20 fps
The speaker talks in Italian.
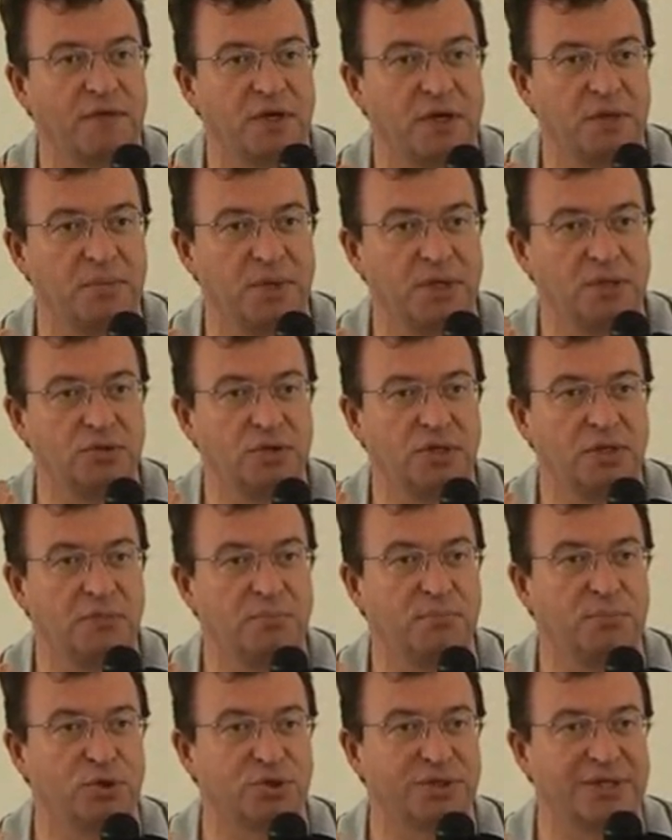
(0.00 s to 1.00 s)
riferimento
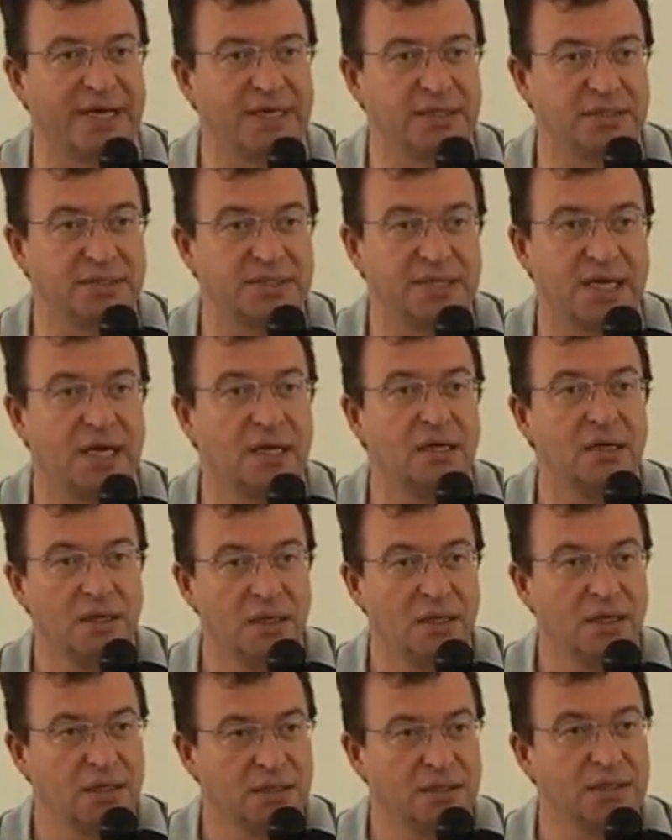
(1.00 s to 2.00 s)
all'importanza
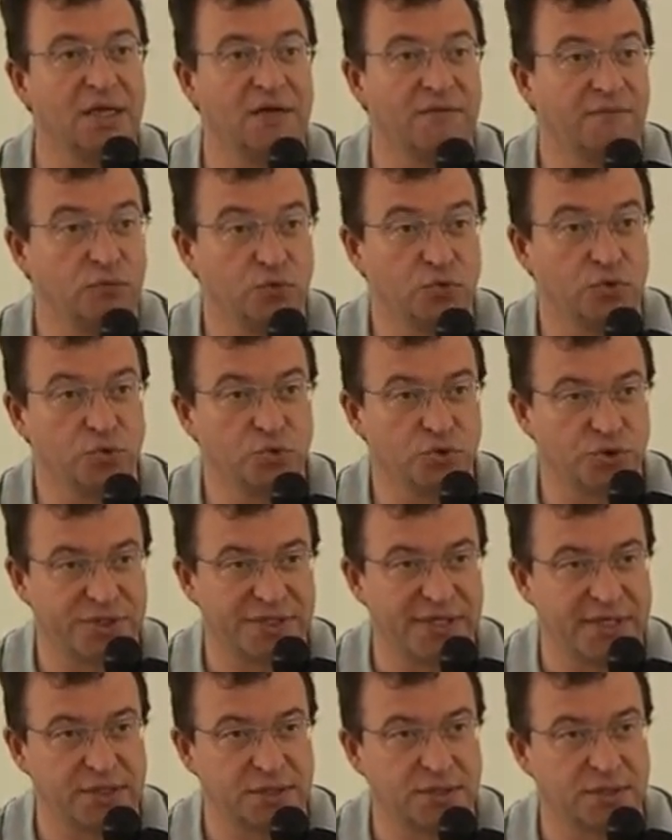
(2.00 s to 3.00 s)
del voodoo
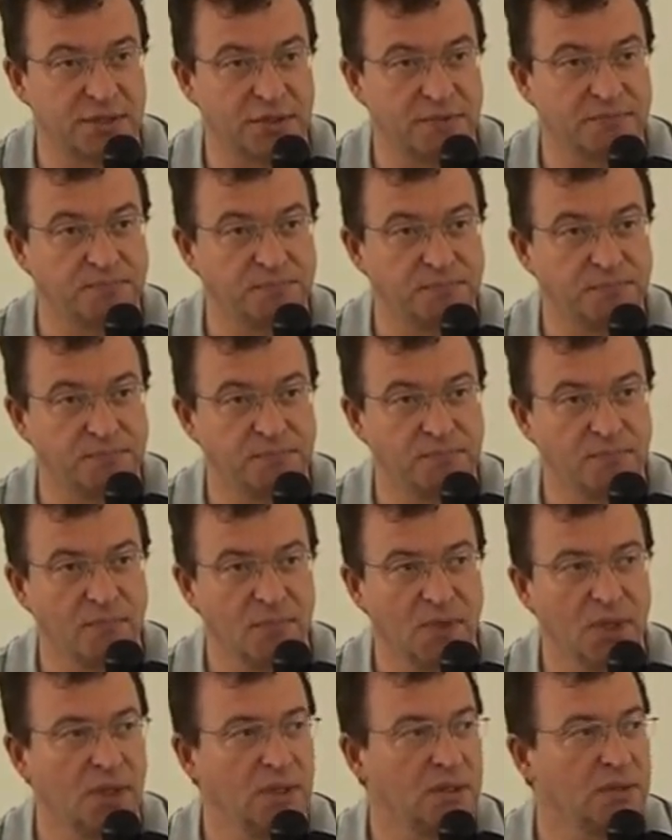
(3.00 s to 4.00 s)
stesso.
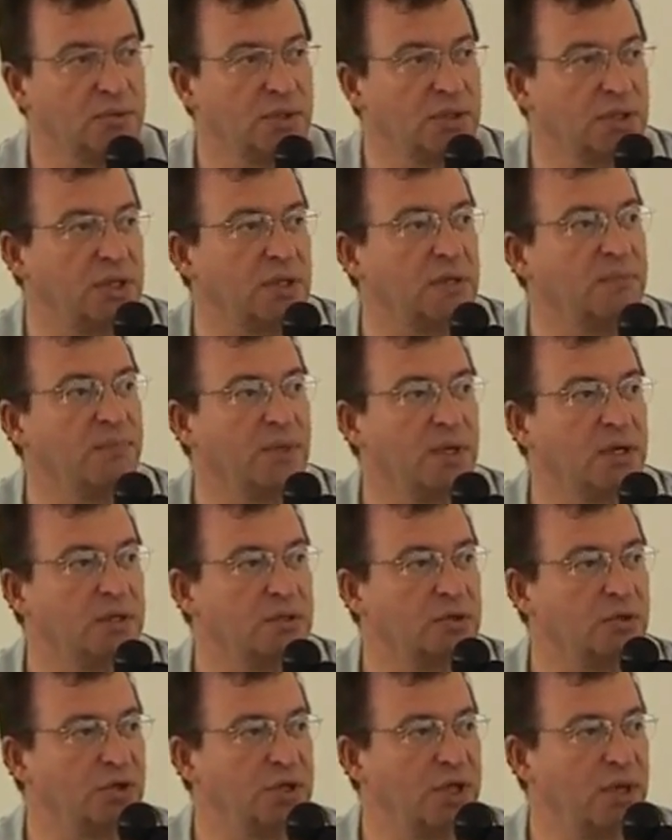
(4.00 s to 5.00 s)
Quindi
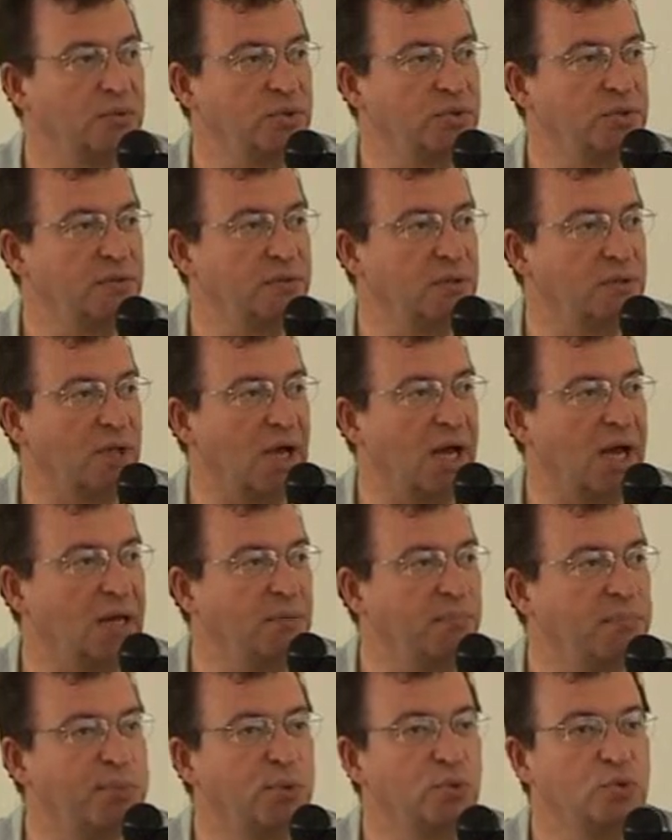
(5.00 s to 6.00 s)
torniamo di,
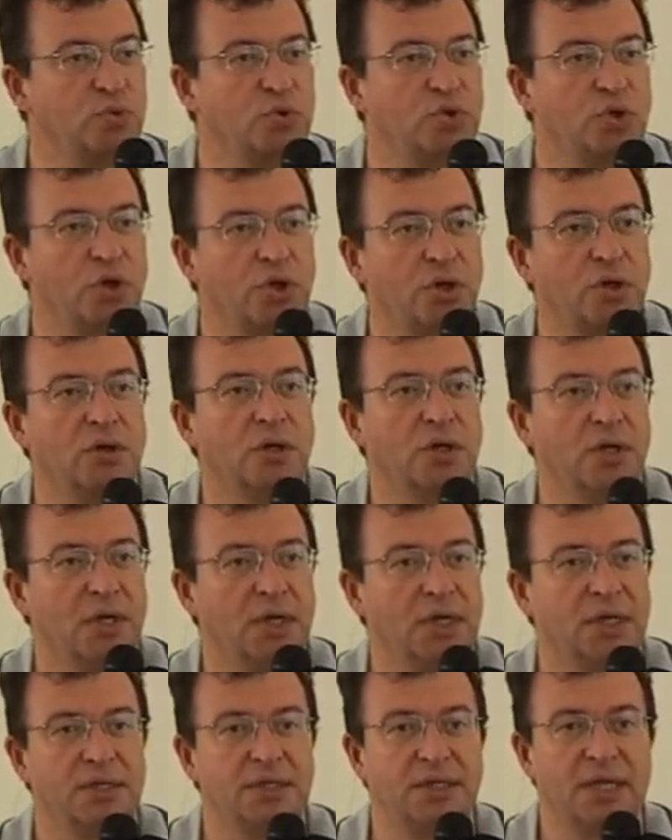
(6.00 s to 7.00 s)
al punto
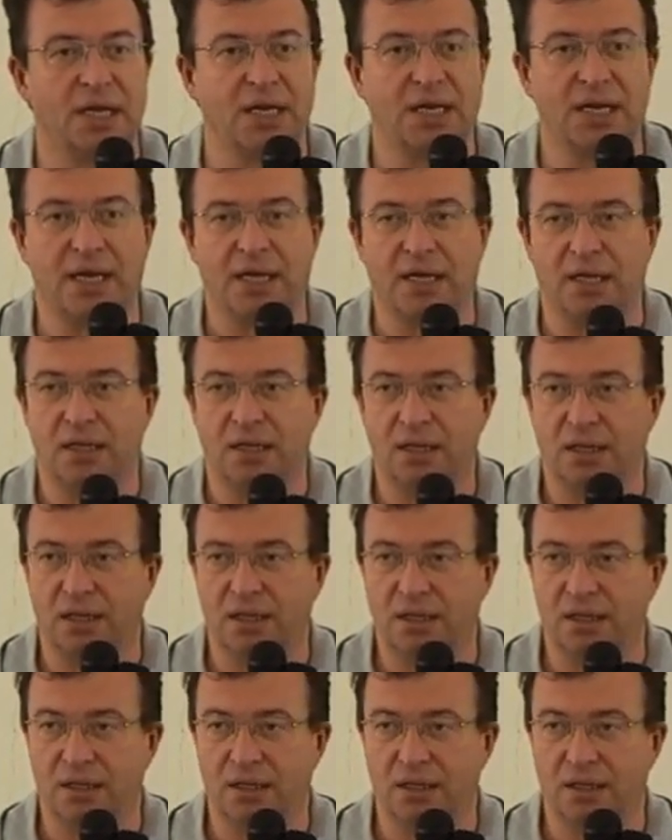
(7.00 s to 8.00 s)

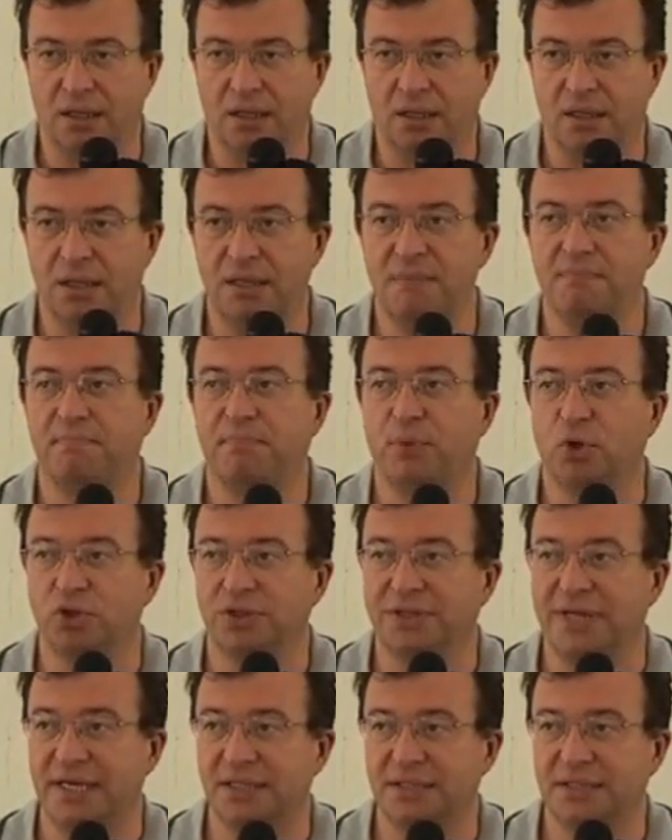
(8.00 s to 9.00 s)

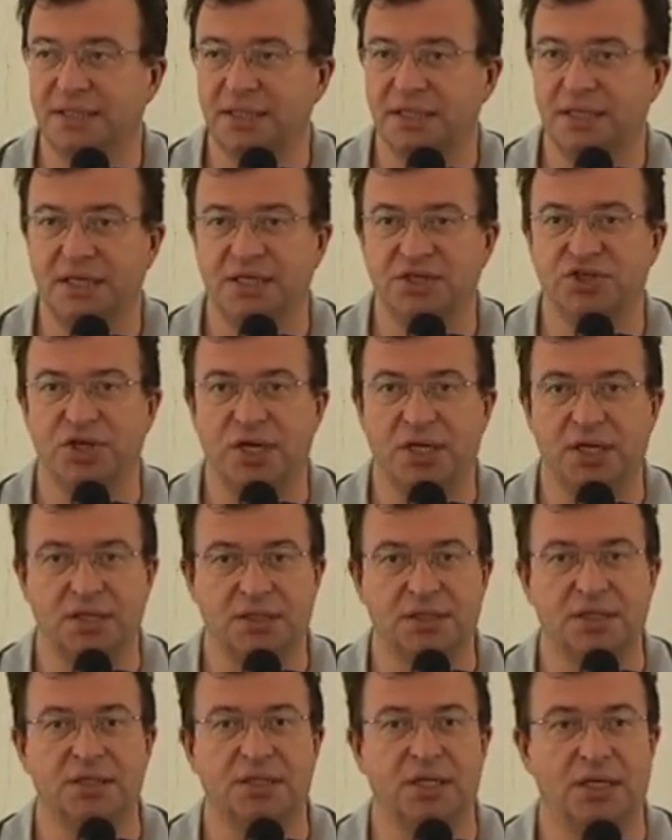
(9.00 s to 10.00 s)
dell'importanza eh, della
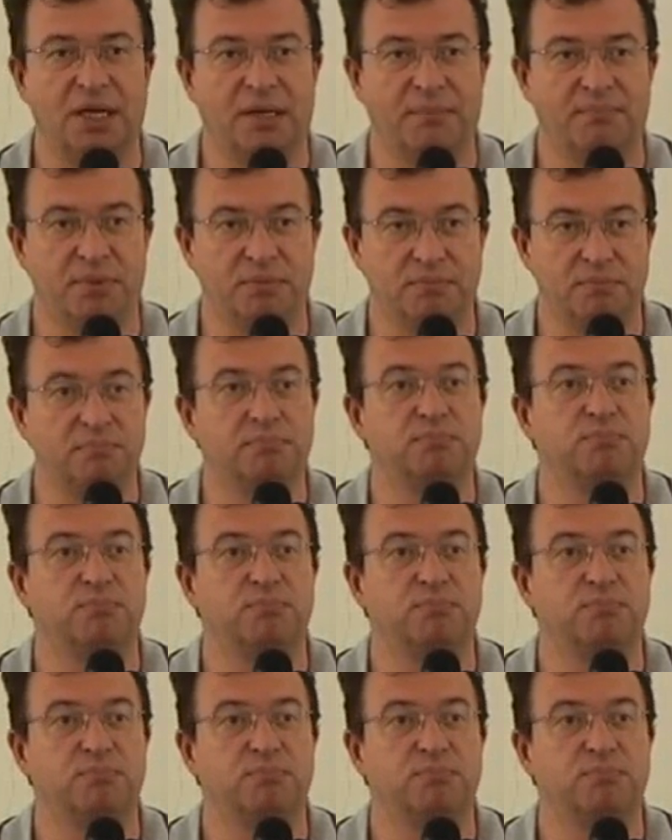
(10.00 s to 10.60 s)
scelta della